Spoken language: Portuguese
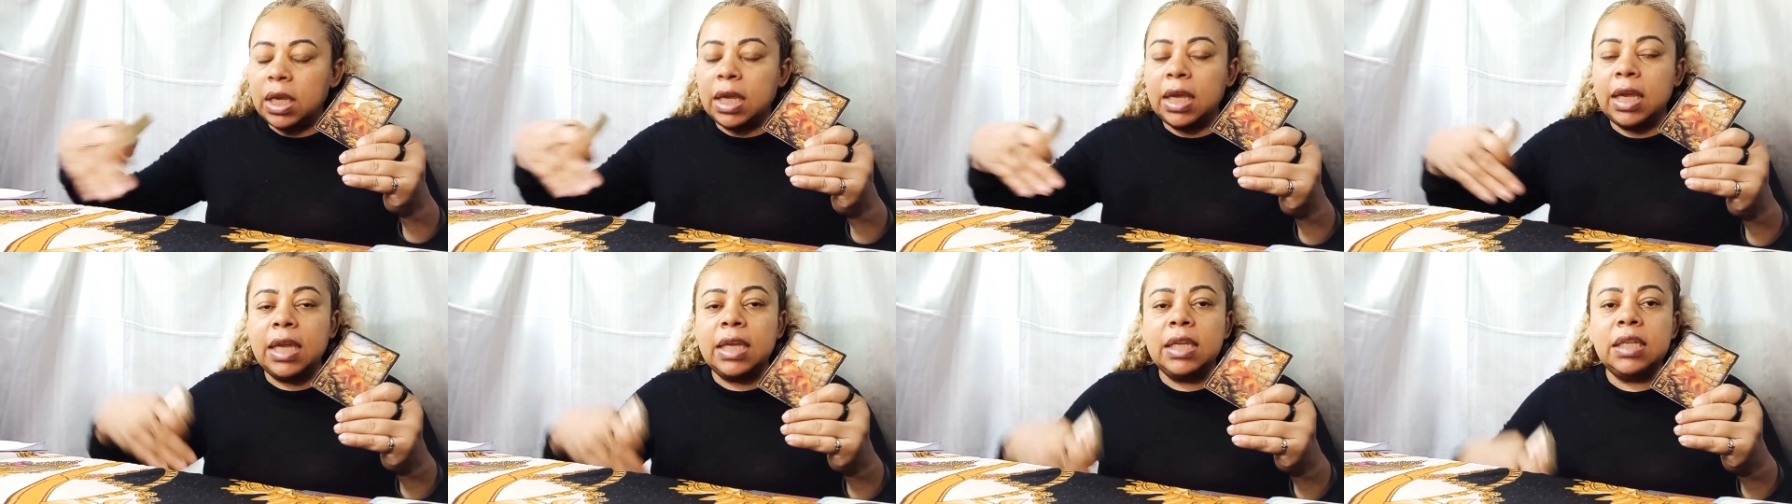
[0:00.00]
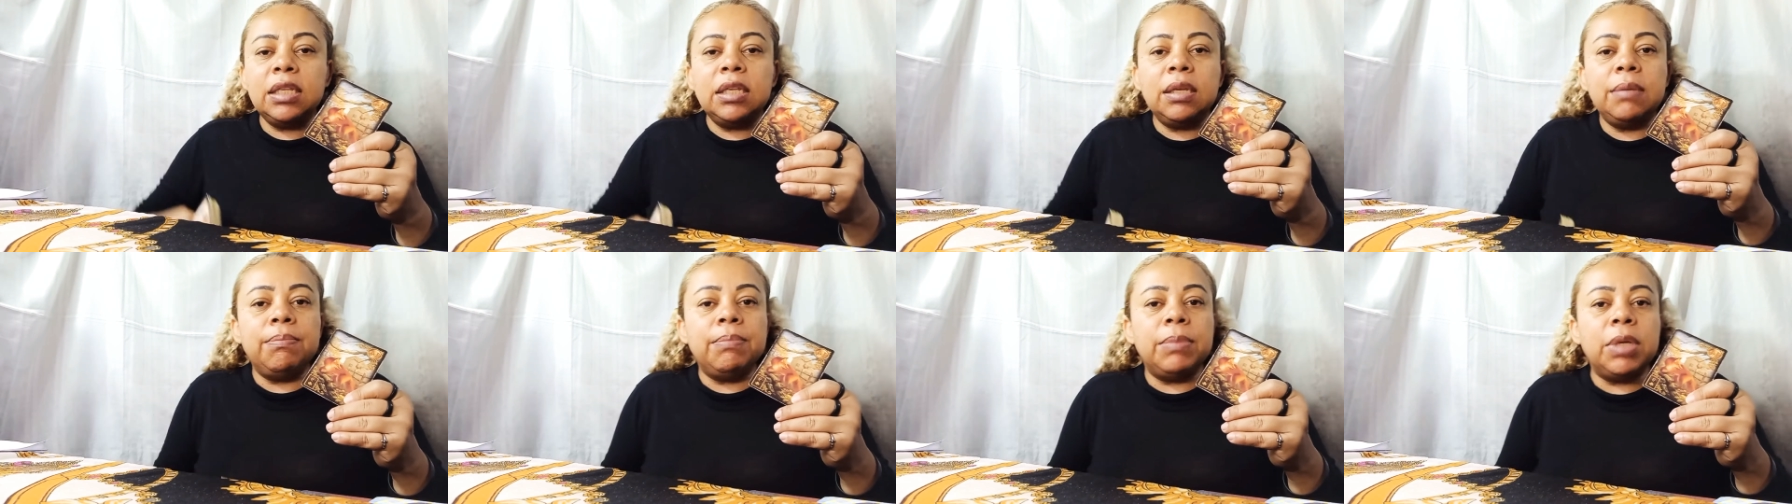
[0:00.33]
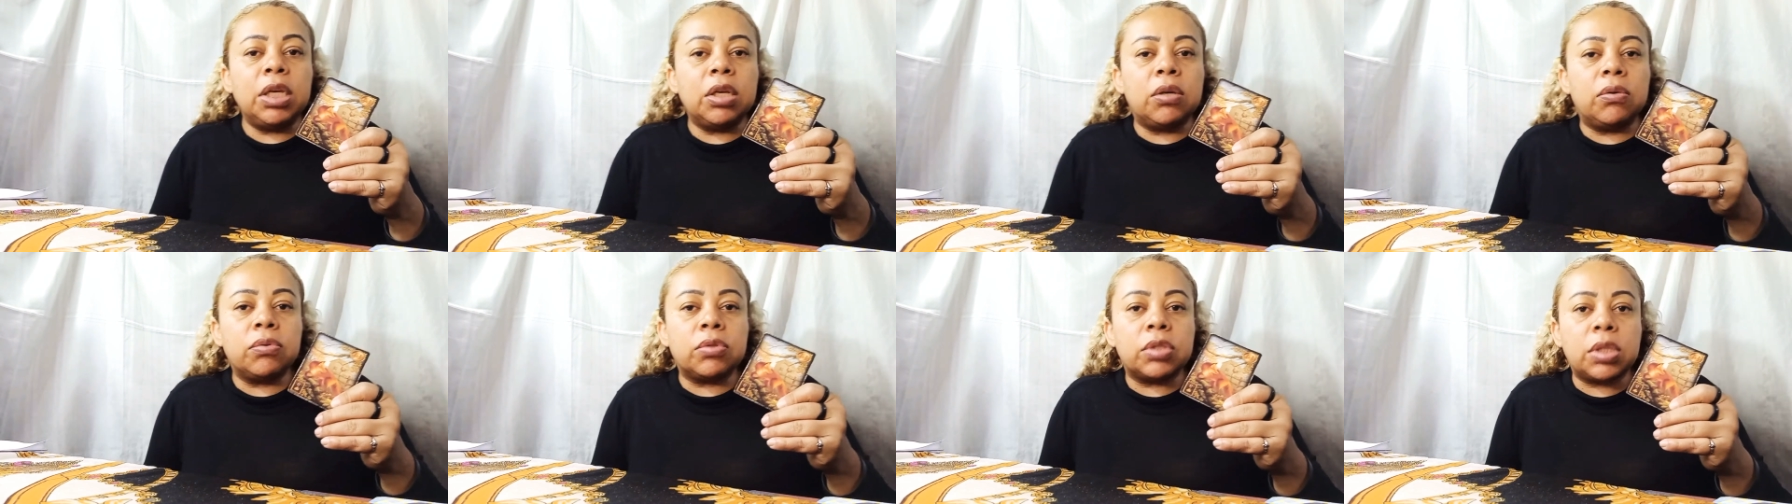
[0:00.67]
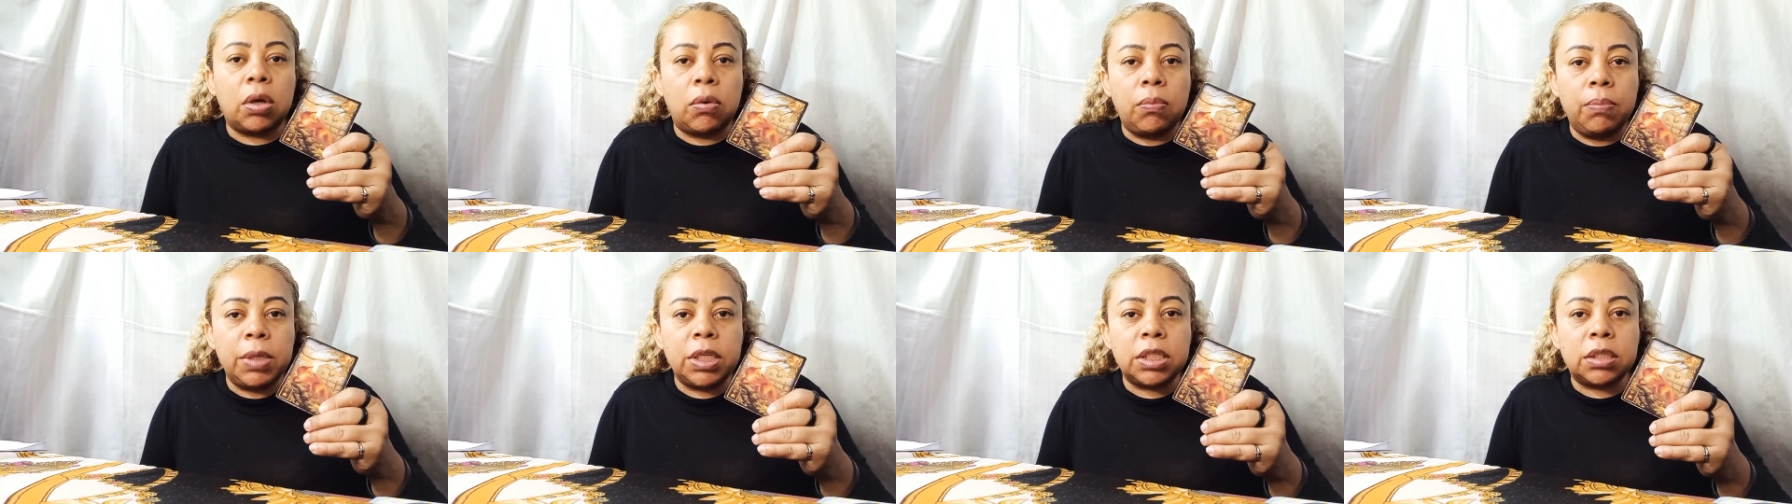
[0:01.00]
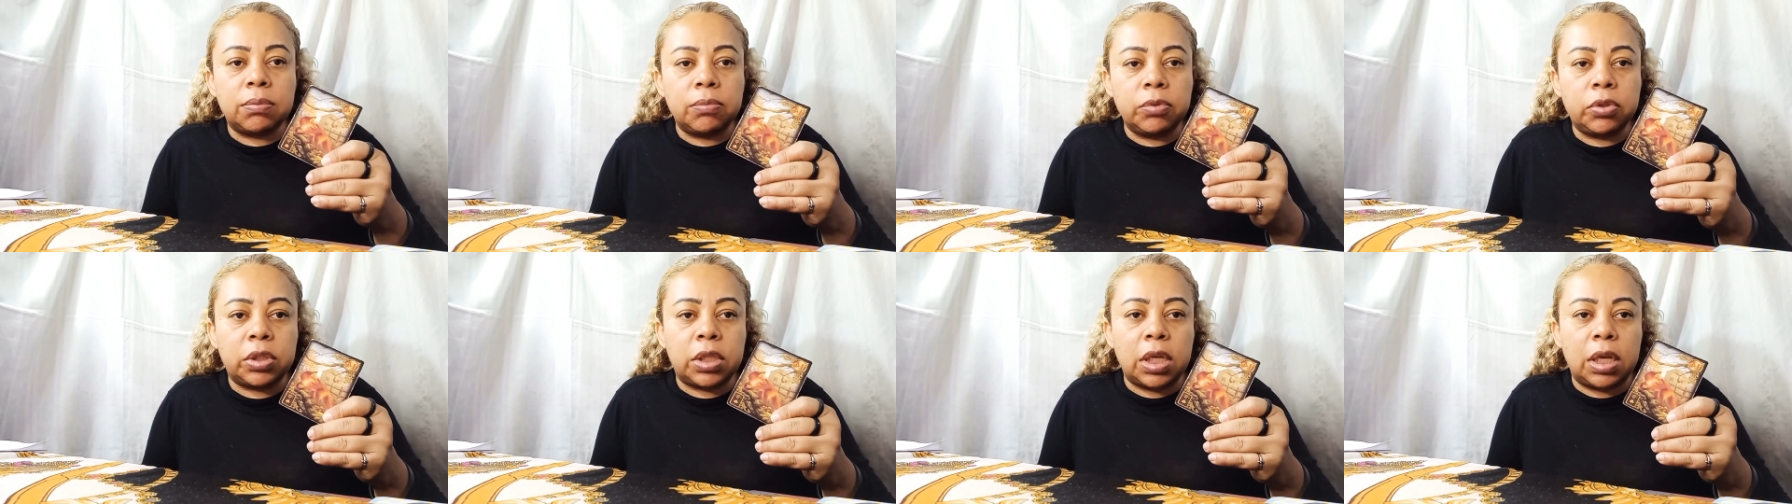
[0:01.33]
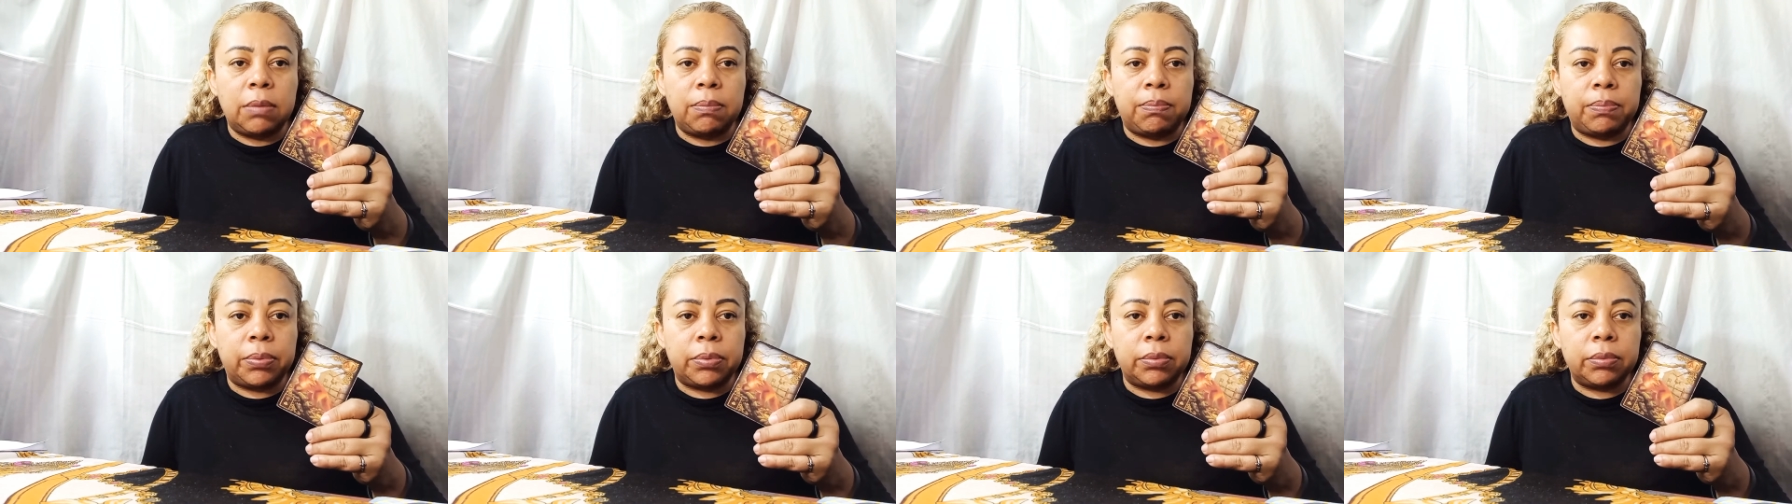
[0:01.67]
e inimigos ao mesmo
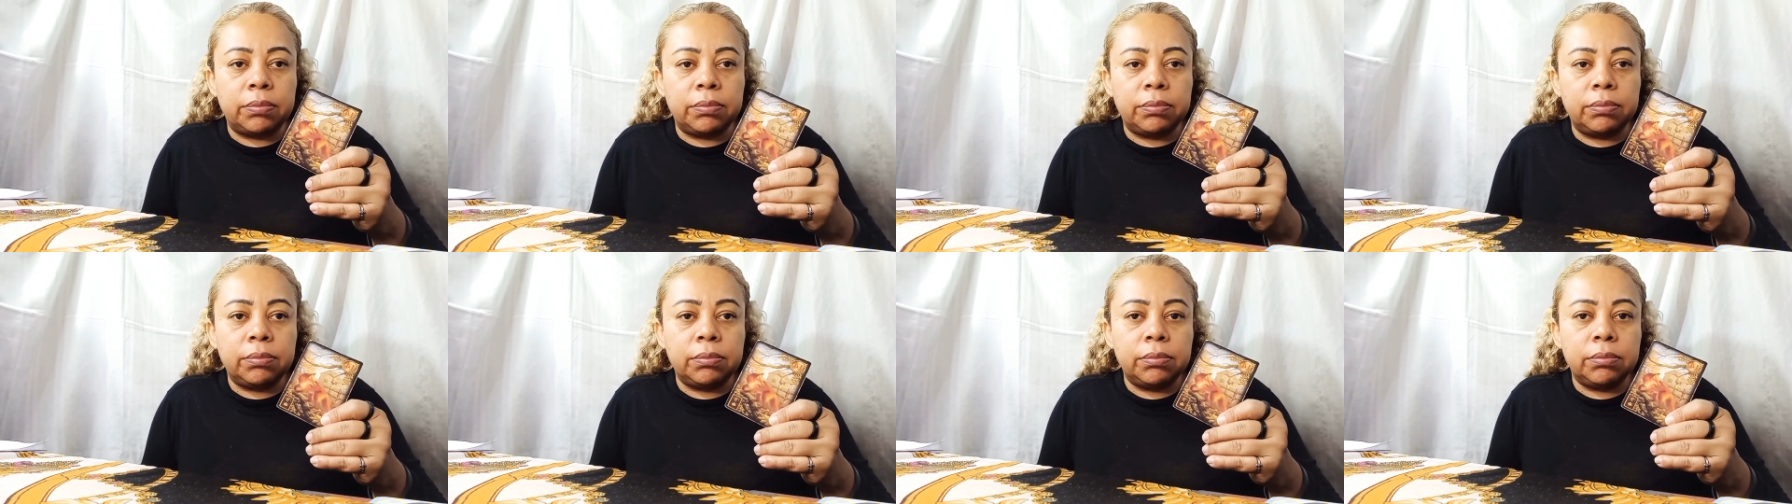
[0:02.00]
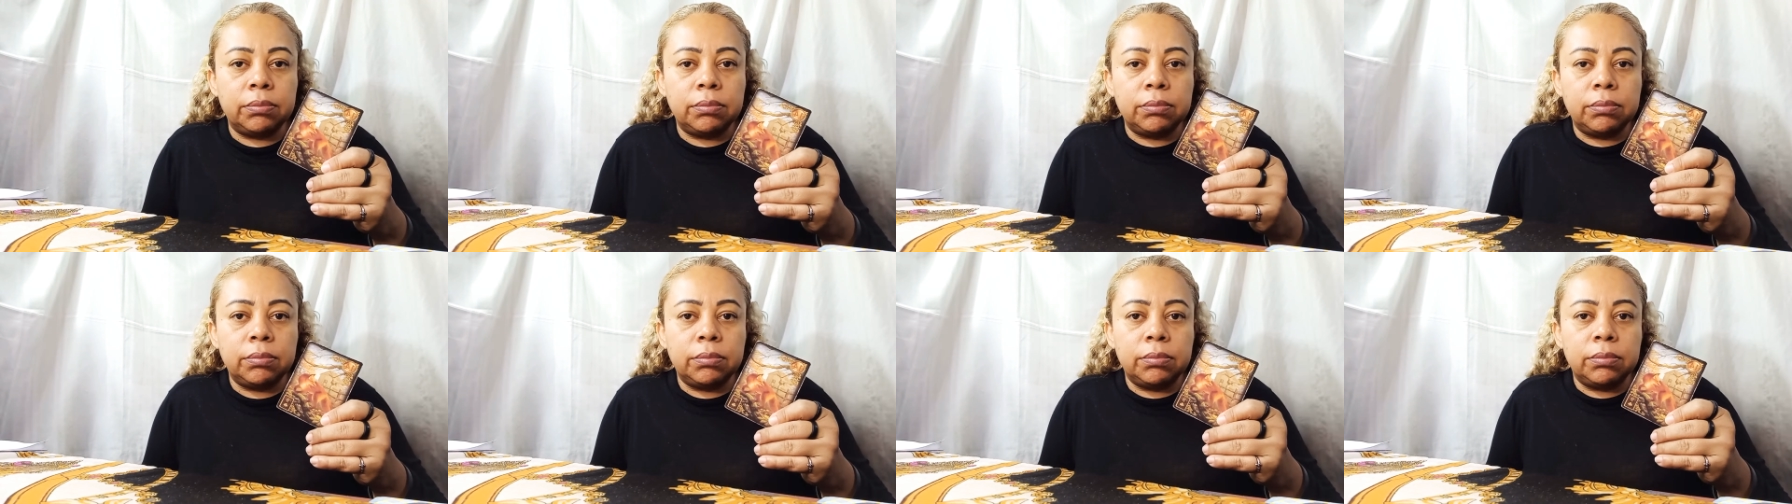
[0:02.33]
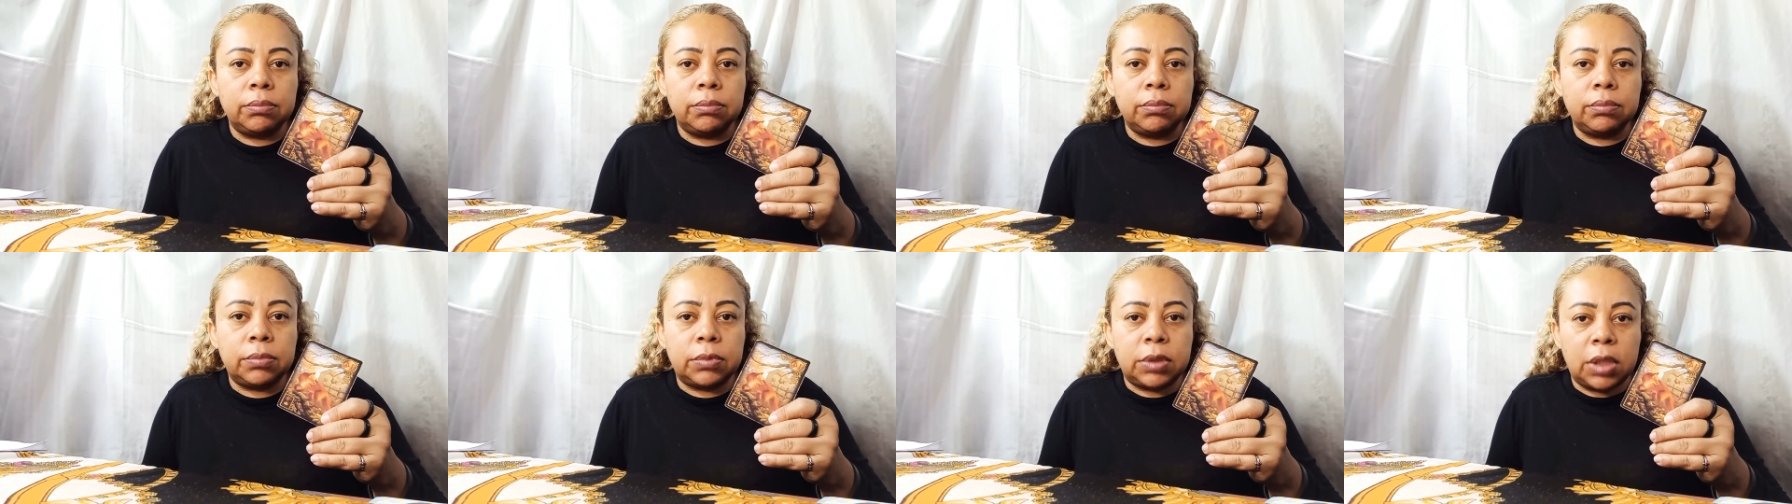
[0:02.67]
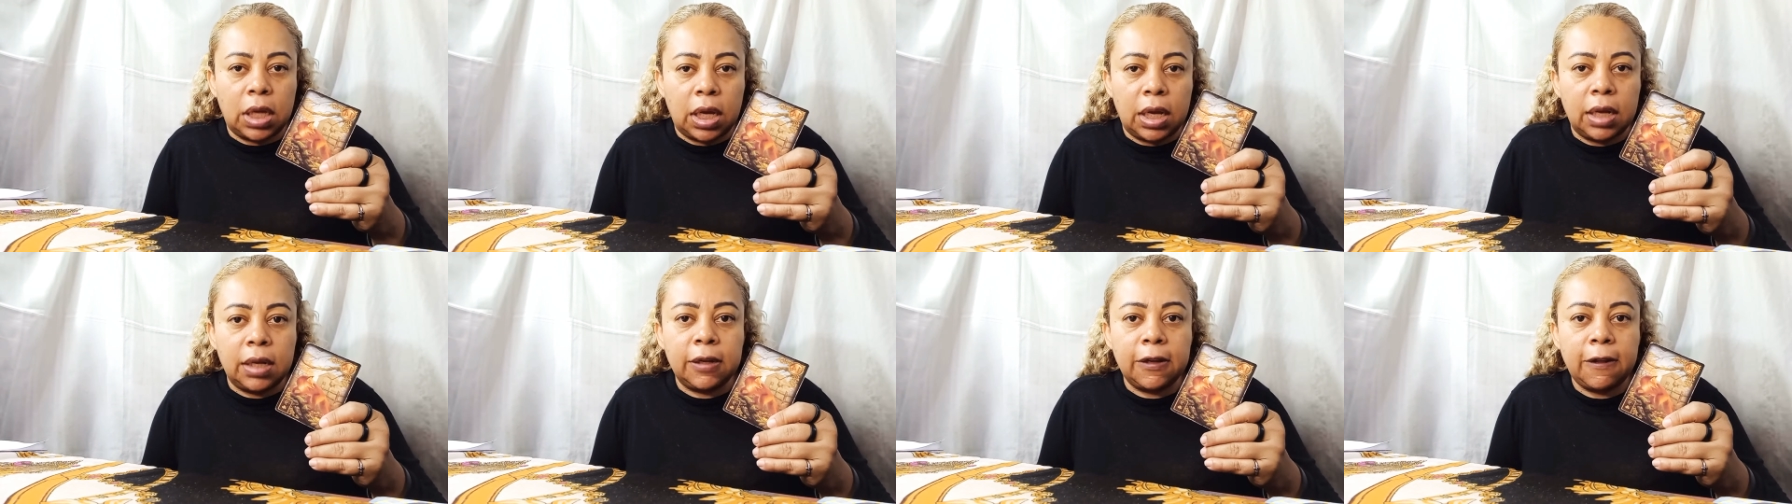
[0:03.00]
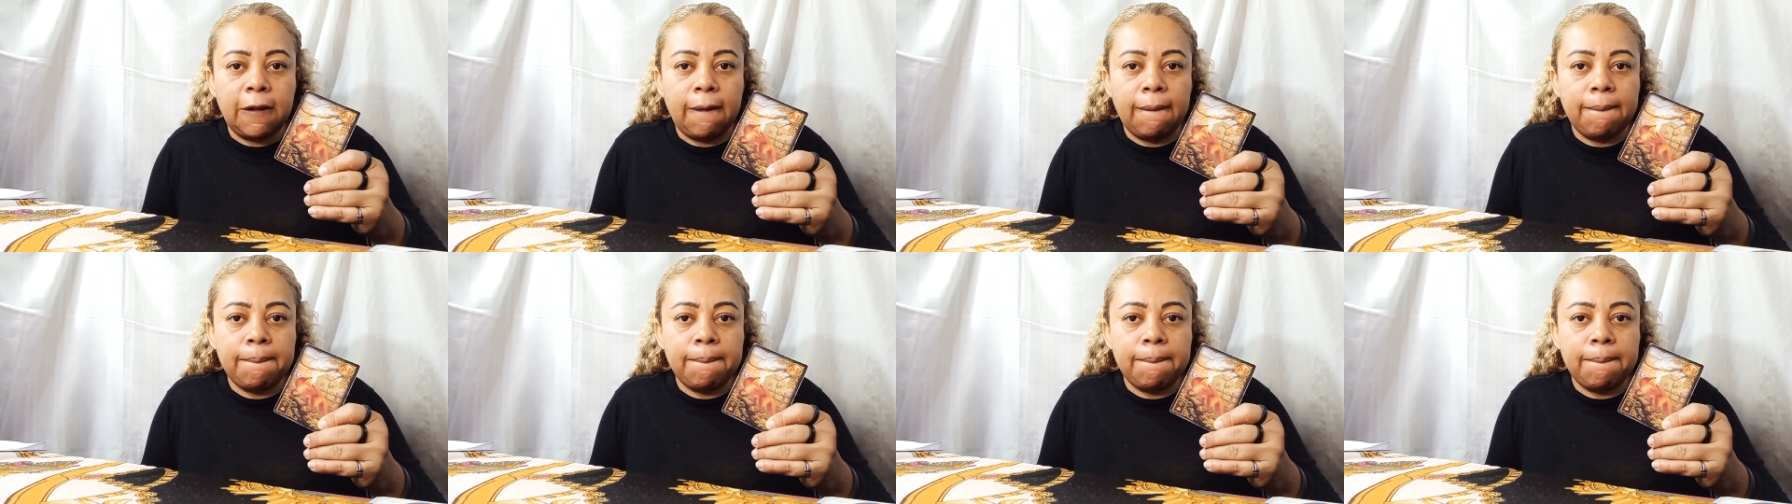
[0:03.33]
tempo. Tá?